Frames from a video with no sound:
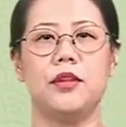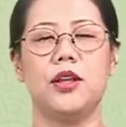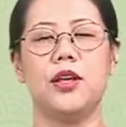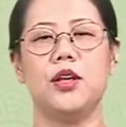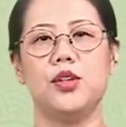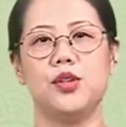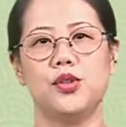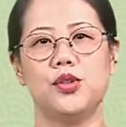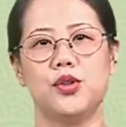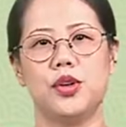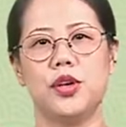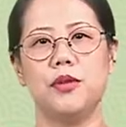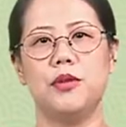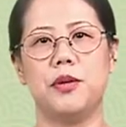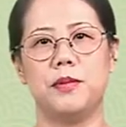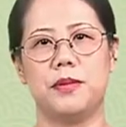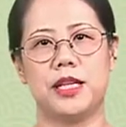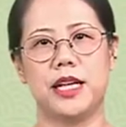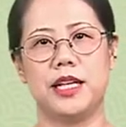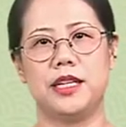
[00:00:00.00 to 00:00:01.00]
所以我们
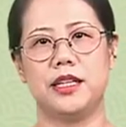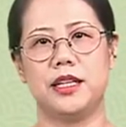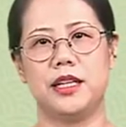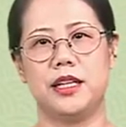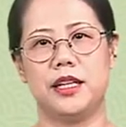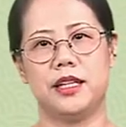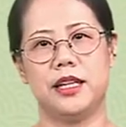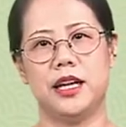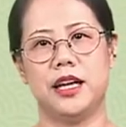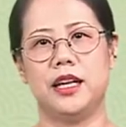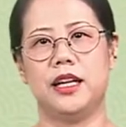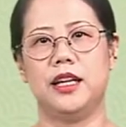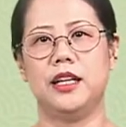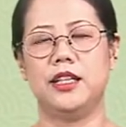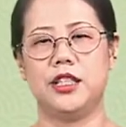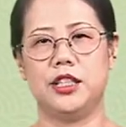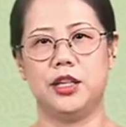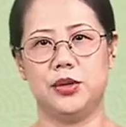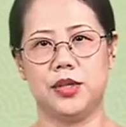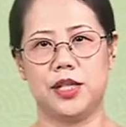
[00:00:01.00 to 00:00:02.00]
在这里呢，
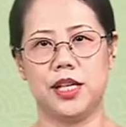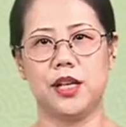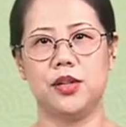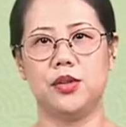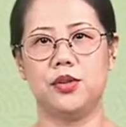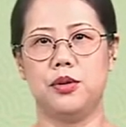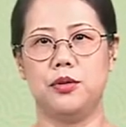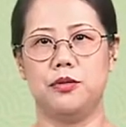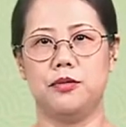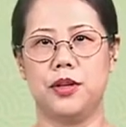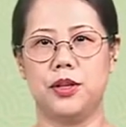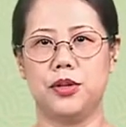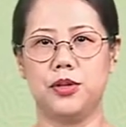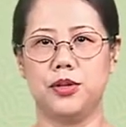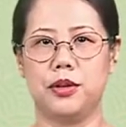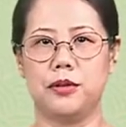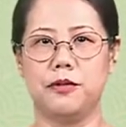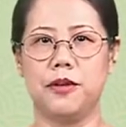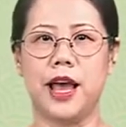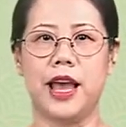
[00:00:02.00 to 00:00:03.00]
首先从文学
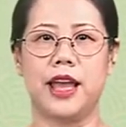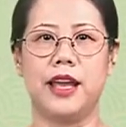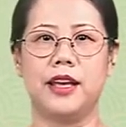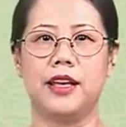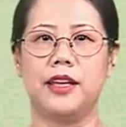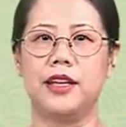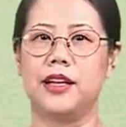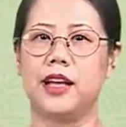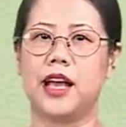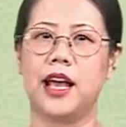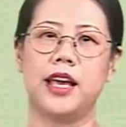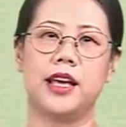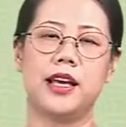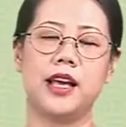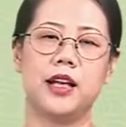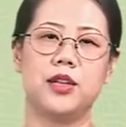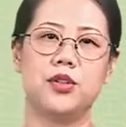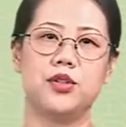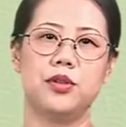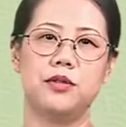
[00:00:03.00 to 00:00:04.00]
外看一看
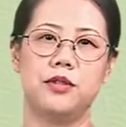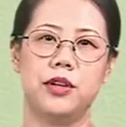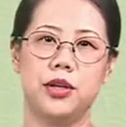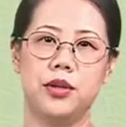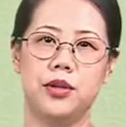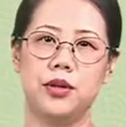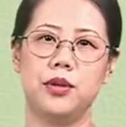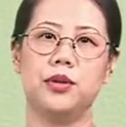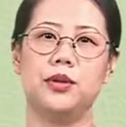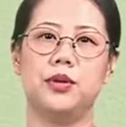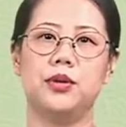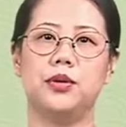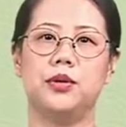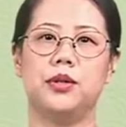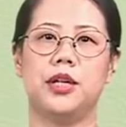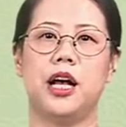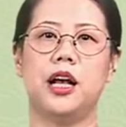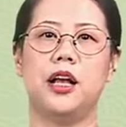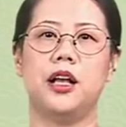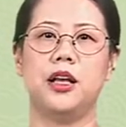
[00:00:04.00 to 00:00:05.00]
作为运动的
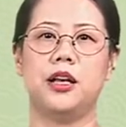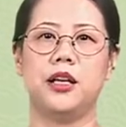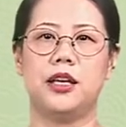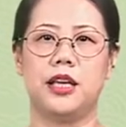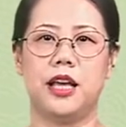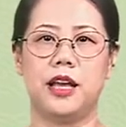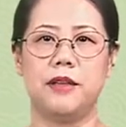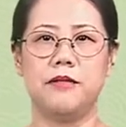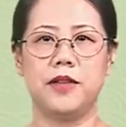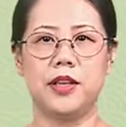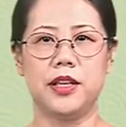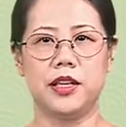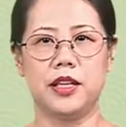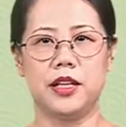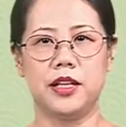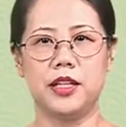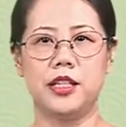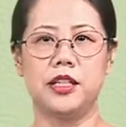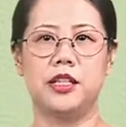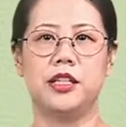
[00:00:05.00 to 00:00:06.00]
言文一
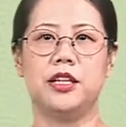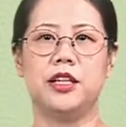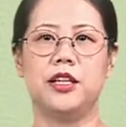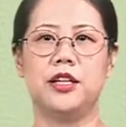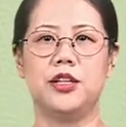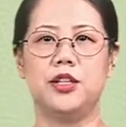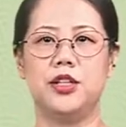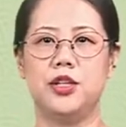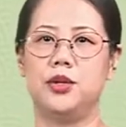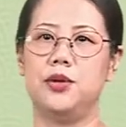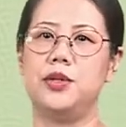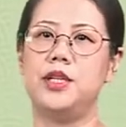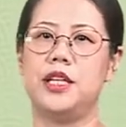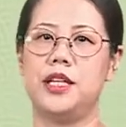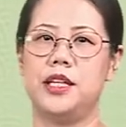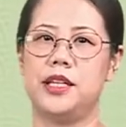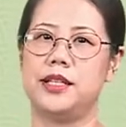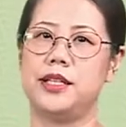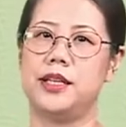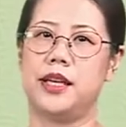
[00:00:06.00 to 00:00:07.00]
致。究竟是
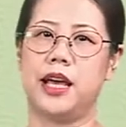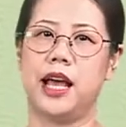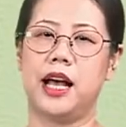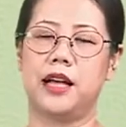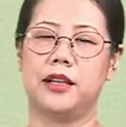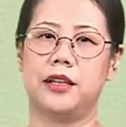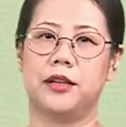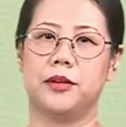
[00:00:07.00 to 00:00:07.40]
怎样的？